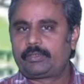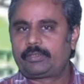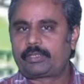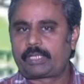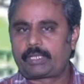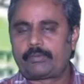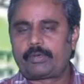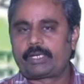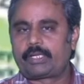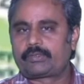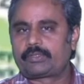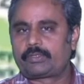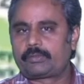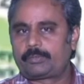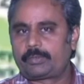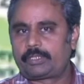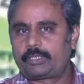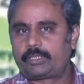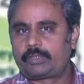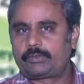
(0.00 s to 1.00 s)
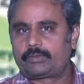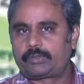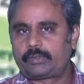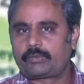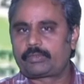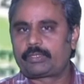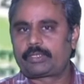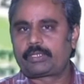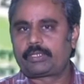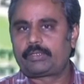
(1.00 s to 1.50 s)
రవాణా సదుపాయాలు
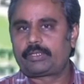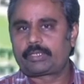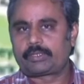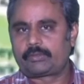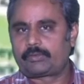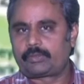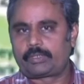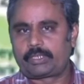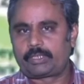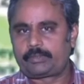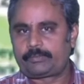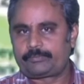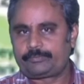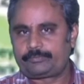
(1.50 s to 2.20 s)
సౌకర్యాలు అక్కడ ఉన్నాయి